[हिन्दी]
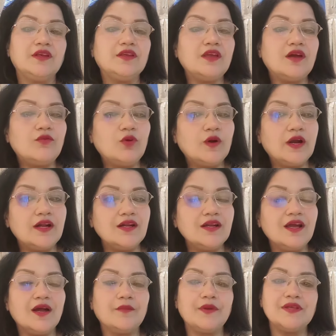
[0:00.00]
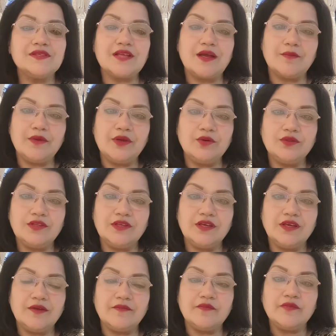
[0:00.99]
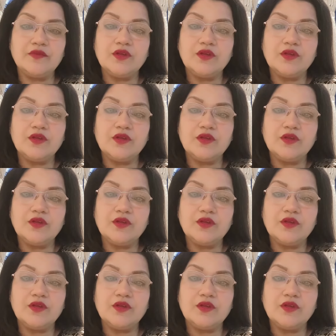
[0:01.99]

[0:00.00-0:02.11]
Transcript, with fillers: या वो घटना आपके सामने होती है